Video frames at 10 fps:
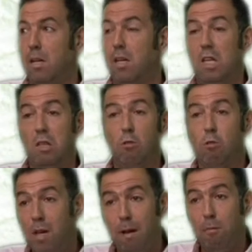el
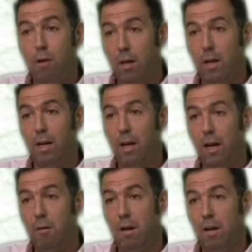entusiasmo que les
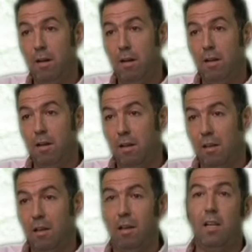generaba
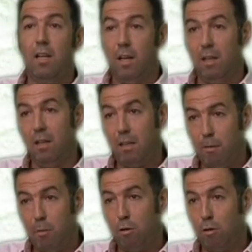que le digan andate al
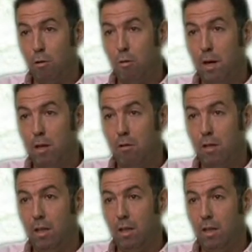monte tucumano
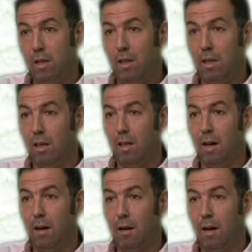este,
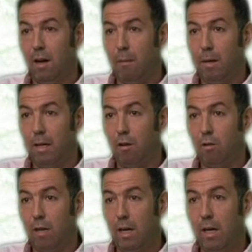a, pelear
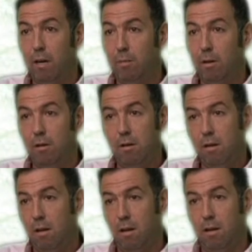contra el ERP, ¿no?
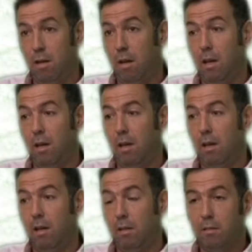
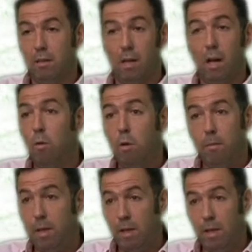Eh, alguno
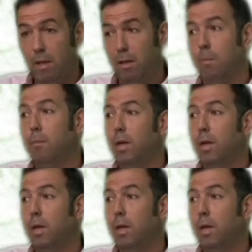me,